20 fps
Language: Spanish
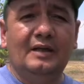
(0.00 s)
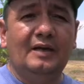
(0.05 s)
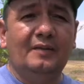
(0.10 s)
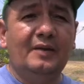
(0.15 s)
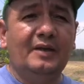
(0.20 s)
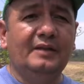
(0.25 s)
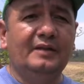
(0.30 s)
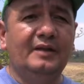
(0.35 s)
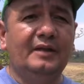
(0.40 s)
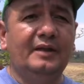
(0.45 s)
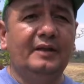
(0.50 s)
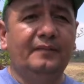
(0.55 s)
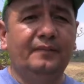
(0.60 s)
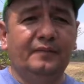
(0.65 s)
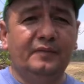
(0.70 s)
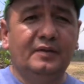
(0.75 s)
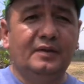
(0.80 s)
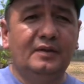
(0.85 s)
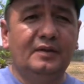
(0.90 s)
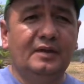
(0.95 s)
Realmente
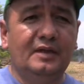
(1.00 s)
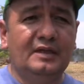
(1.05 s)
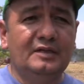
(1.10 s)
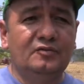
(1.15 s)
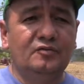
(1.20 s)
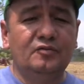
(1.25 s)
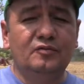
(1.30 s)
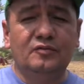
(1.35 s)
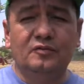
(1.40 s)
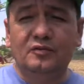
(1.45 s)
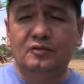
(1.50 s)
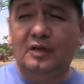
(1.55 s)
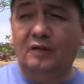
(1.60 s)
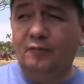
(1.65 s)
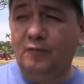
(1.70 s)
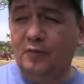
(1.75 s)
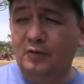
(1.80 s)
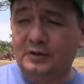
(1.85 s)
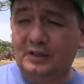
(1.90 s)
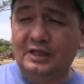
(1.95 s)
es una
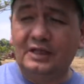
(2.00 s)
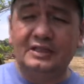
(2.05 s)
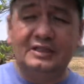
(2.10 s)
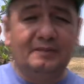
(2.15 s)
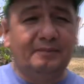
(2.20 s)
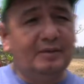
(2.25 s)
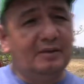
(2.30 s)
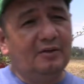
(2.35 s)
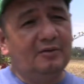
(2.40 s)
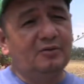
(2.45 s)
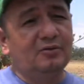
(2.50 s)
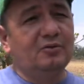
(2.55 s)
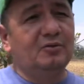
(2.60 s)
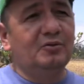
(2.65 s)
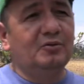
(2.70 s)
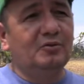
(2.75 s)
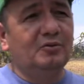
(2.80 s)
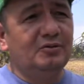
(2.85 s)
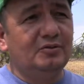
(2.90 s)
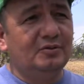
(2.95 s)
fortaleza para
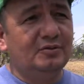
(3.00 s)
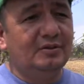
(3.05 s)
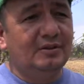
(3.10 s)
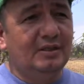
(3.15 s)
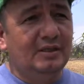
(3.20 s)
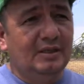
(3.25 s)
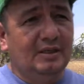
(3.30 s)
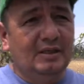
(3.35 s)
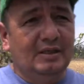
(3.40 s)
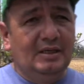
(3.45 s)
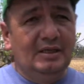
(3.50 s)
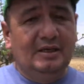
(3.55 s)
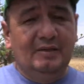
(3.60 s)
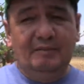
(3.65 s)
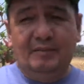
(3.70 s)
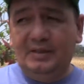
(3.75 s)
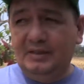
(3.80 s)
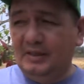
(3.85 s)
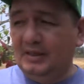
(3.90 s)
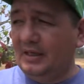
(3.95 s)
nosotros
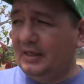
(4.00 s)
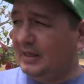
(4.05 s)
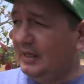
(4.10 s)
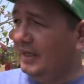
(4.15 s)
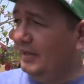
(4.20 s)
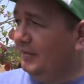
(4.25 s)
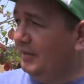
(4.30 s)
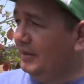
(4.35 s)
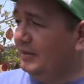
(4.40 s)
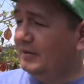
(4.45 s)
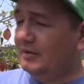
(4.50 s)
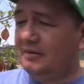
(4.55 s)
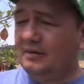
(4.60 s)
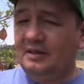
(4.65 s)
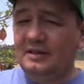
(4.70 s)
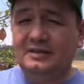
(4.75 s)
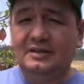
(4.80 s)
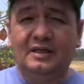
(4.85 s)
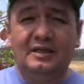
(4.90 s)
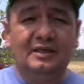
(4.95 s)
venir acá y ver
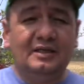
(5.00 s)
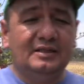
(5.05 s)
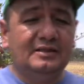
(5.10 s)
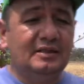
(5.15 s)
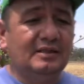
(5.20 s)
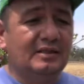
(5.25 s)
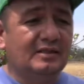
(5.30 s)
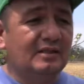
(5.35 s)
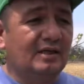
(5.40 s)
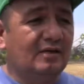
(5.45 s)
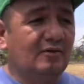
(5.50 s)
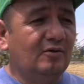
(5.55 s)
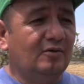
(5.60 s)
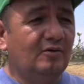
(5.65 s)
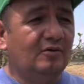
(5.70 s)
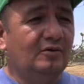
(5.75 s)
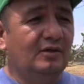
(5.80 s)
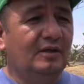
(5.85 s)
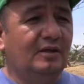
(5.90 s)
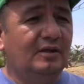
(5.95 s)
este, este
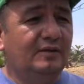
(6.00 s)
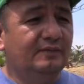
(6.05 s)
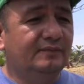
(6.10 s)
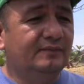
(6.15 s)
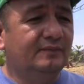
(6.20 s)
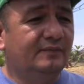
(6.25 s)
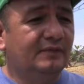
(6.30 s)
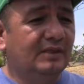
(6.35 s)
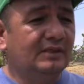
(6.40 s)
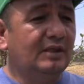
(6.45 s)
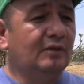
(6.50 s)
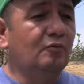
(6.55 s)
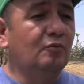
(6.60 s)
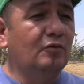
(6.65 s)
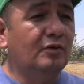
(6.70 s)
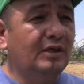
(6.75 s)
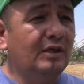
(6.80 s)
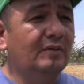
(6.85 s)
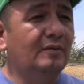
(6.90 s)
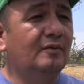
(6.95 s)
desarrollo de este
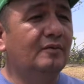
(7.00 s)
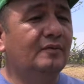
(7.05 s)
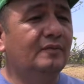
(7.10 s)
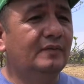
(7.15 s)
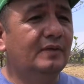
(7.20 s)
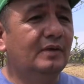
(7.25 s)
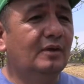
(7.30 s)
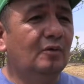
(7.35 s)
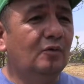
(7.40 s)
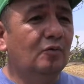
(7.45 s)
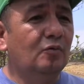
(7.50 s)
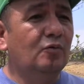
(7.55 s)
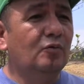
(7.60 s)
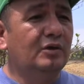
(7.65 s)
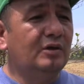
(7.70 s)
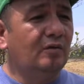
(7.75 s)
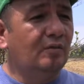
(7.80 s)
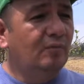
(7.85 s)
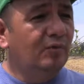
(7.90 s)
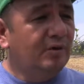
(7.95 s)
cultivo un
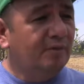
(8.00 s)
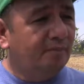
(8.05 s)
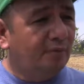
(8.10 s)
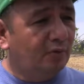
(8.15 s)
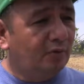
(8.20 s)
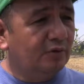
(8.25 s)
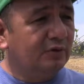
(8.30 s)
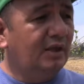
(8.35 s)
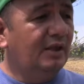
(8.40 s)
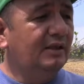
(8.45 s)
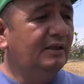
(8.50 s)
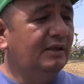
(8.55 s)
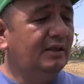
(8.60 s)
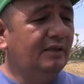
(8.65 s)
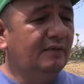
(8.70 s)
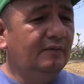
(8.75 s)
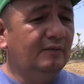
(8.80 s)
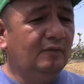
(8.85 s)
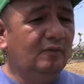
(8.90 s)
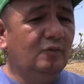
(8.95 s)
cultivo muy
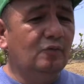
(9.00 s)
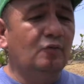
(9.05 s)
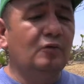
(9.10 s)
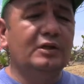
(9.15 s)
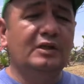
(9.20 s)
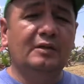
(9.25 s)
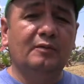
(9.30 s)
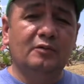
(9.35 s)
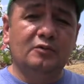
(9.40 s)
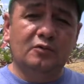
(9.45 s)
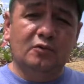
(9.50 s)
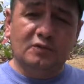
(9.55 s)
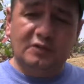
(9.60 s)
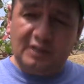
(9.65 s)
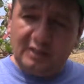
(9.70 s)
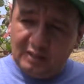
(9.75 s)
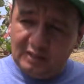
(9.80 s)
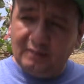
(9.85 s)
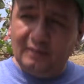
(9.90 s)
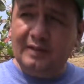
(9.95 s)
importante, un cultivo
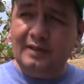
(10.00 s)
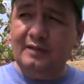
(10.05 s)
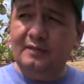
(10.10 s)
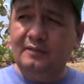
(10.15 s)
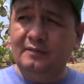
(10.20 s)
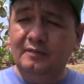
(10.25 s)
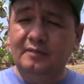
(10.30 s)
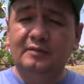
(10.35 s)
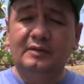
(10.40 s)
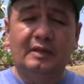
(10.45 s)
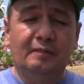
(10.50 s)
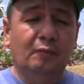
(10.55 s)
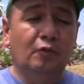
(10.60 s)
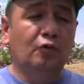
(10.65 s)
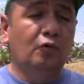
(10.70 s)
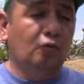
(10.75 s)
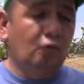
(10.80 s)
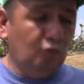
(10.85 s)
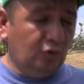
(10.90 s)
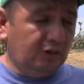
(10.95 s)
sostenible, de
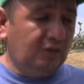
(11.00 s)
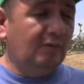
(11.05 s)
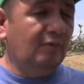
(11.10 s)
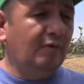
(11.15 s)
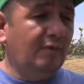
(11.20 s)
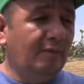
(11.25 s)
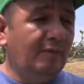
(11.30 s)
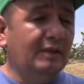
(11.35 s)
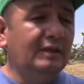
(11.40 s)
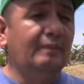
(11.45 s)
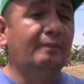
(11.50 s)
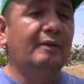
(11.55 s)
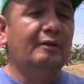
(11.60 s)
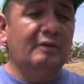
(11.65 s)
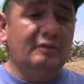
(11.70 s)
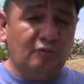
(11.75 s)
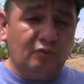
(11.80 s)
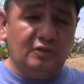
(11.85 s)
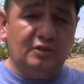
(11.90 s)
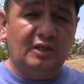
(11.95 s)
monocultivo obviamente,
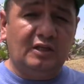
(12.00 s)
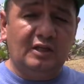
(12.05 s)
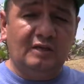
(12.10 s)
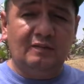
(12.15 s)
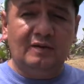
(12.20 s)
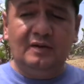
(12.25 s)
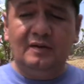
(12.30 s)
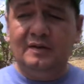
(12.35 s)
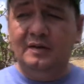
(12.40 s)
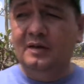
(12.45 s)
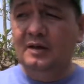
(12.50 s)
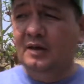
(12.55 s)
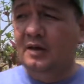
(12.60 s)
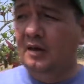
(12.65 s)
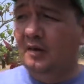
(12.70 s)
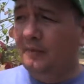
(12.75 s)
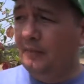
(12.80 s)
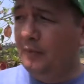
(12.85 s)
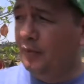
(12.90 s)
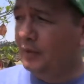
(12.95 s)
pero es sostenible,
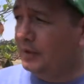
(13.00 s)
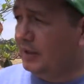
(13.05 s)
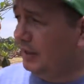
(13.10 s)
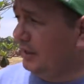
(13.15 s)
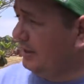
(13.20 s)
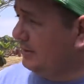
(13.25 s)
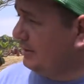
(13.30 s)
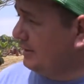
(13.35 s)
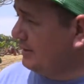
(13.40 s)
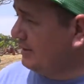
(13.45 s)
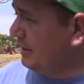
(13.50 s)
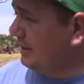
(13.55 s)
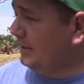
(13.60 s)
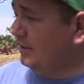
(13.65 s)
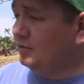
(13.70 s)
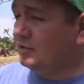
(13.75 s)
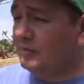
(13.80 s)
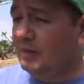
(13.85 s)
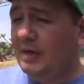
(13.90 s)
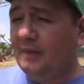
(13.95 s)
porque estas áreas nos